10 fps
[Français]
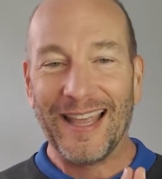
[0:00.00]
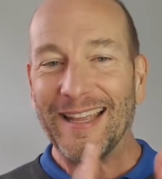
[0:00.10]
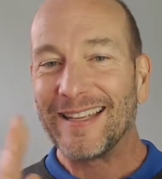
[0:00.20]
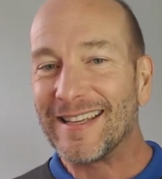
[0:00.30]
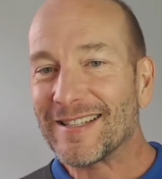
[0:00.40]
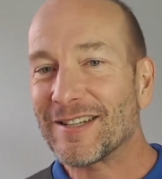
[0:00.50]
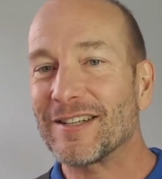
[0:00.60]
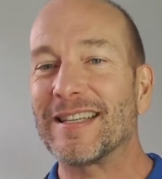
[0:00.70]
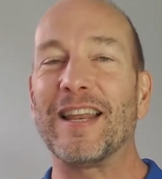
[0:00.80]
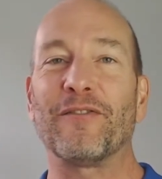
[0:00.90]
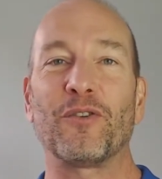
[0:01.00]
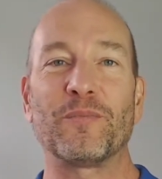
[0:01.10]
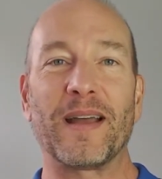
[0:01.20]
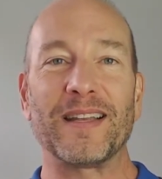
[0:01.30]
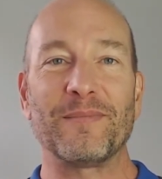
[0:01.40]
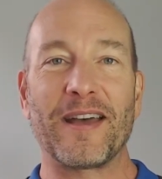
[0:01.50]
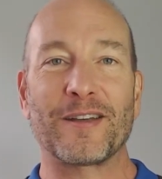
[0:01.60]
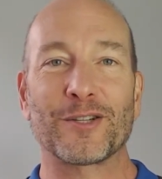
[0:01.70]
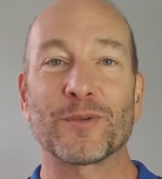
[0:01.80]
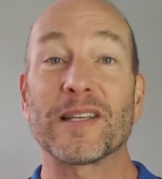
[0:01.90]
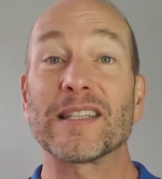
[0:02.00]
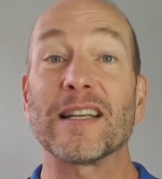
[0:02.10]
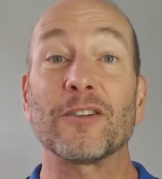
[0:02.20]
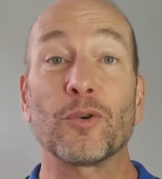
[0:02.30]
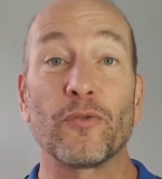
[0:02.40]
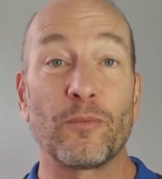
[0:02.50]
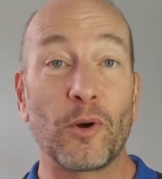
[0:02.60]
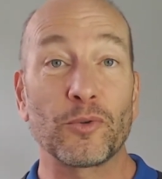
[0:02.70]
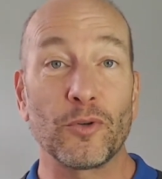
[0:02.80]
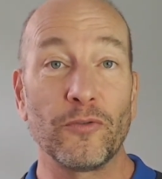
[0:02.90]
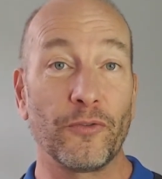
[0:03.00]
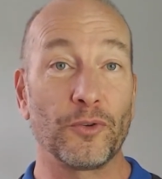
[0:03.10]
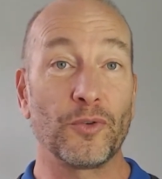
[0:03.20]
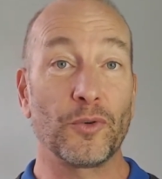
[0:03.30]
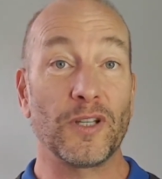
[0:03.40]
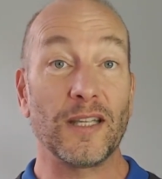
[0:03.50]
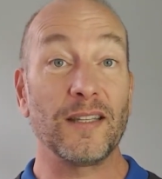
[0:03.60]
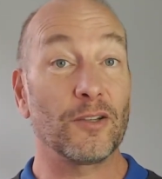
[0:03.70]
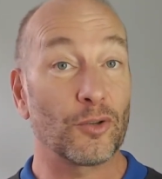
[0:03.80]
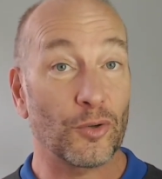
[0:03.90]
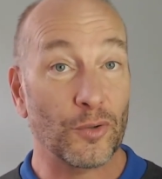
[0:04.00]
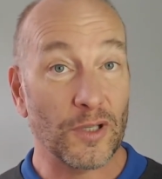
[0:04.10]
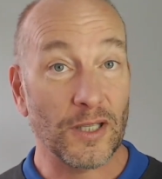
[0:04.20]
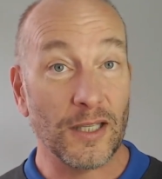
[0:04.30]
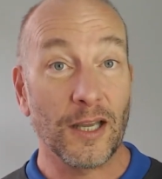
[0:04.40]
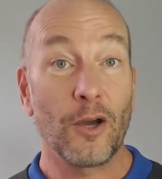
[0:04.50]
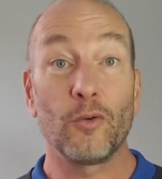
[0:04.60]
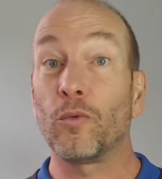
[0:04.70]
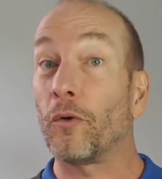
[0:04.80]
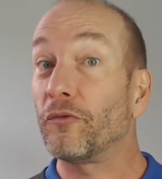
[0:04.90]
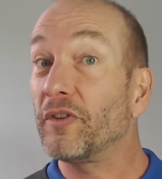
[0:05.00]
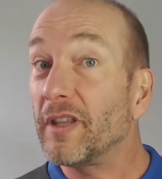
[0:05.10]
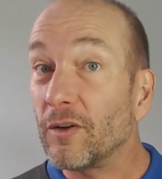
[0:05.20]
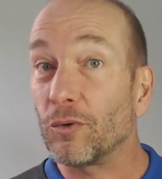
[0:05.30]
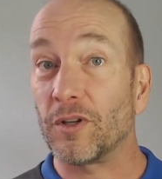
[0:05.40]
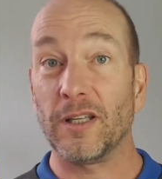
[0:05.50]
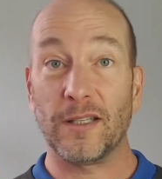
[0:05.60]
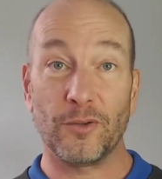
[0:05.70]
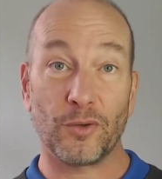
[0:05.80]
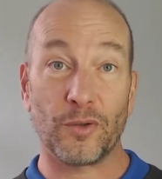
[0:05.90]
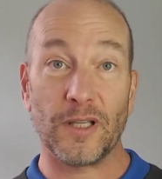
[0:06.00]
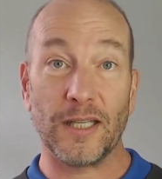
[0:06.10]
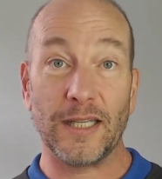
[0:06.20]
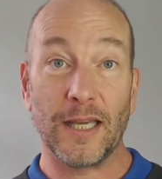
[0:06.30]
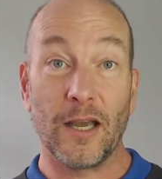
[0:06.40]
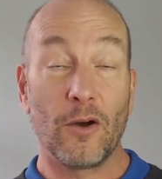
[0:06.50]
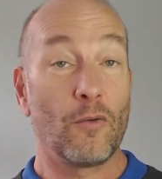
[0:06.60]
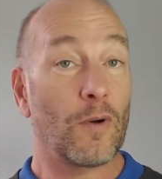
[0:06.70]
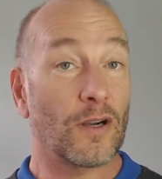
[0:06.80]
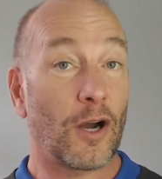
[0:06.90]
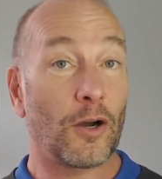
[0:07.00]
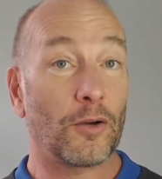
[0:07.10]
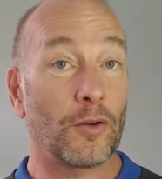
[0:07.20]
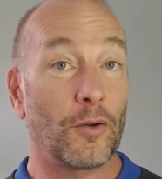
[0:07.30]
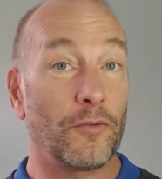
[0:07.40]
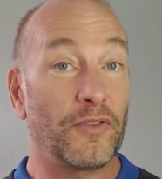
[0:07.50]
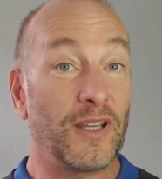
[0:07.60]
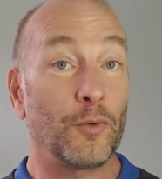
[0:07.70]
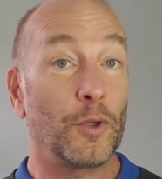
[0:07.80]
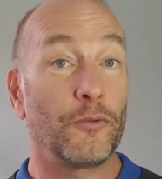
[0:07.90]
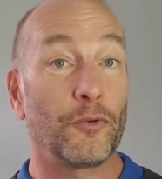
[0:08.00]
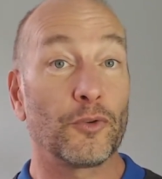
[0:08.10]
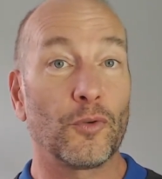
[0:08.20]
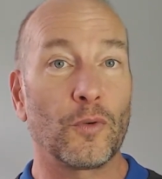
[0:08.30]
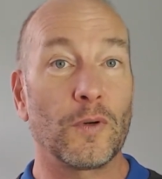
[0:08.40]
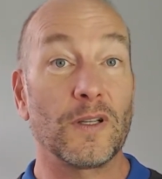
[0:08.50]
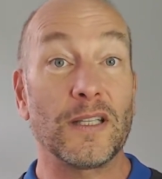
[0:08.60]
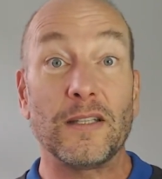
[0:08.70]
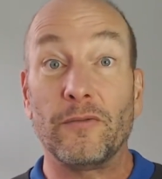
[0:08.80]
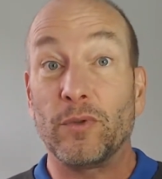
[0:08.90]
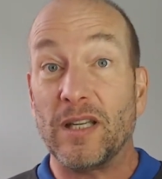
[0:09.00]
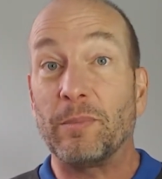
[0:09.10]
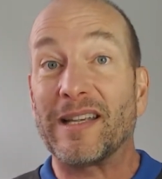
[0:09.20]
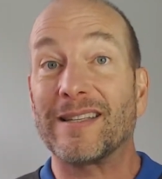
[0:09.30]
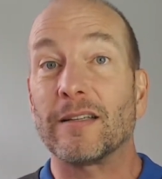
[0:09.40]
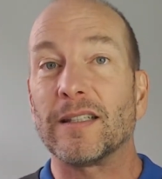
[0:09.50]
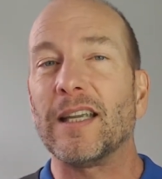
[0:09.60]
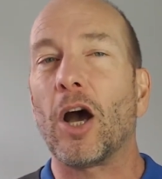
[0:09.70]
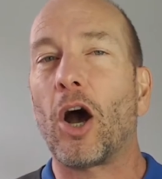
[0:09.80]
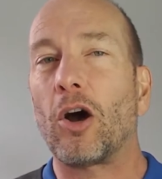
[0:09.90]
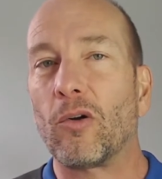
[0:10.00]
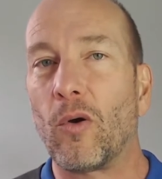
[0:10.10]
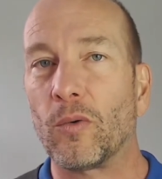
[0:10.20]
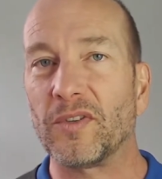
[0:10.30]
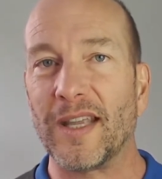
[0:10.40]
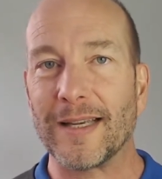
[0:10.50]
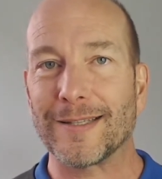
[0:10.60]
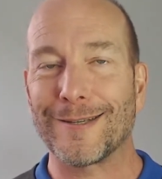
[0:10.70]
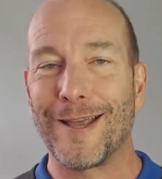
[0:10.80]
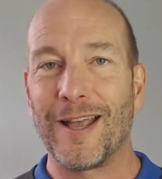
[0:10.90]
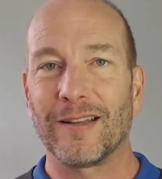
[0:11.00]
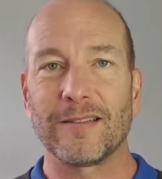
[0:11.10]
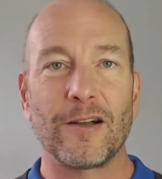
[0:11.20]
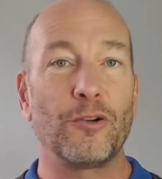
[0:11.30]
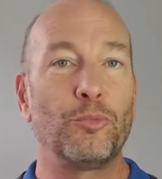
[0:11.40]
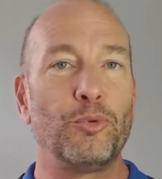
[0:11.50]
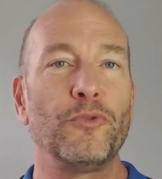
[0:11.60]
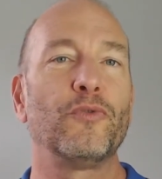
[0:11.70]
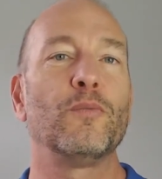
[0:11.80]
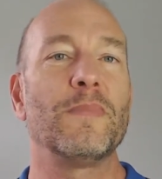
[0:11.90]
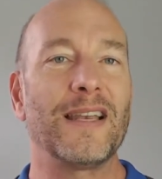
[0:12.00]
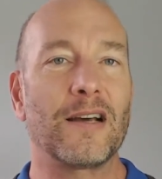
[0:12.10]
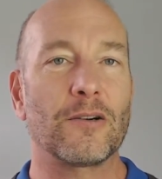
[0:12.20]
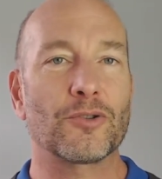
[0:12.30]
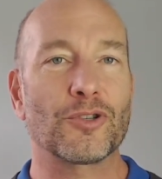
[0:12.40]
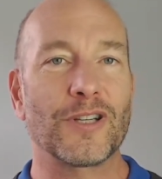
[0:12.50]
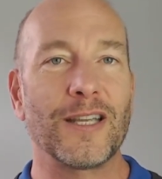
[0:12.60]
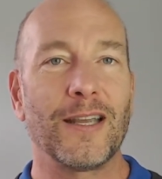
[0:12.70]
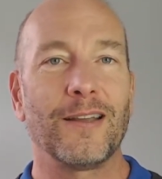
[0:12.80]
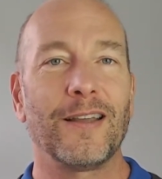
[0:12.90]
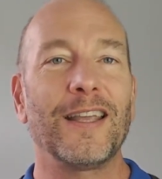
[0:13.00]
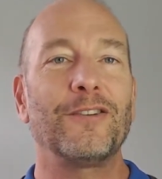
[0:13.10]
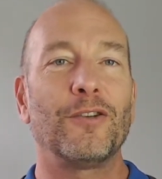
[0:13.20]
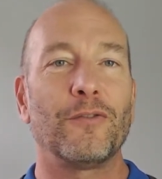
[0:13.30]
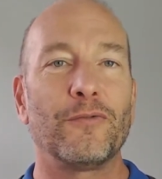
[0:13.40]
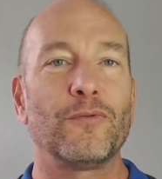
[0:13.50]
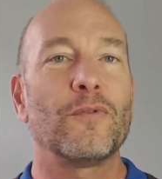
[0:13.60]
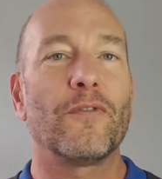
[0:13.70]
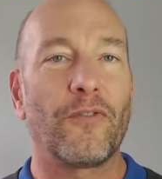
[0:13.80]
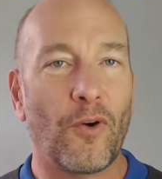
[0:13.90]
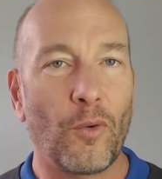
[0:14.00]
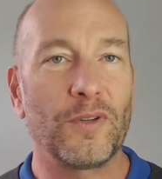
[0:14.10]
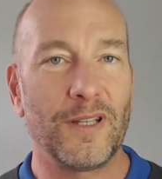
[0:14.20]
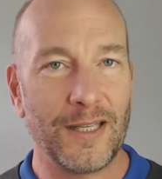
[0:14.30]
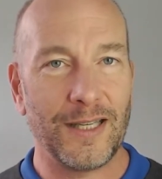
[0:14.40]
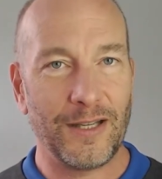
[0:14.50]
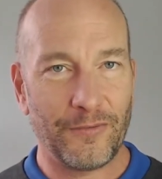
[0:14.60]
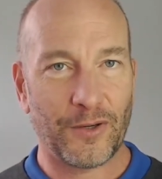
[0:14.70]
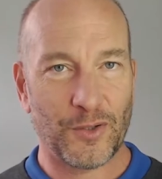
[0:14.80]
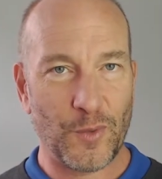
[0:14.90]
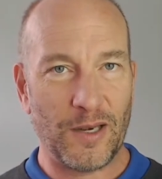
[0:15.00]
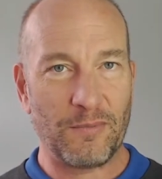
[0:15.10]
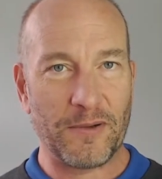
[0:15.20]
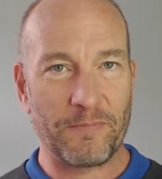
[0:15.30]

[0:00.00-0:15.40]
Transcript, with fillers: Qu'est-ce que c'est la fraude par l'image? Ben, c'est quand on vous montre une photo qui a été truquée ou un vidéo qui a été truquée ou encore une vidéo ou une photo qui vous est présentée hors contexte dans le but de vous mélanger et de vous frauder éventuellement.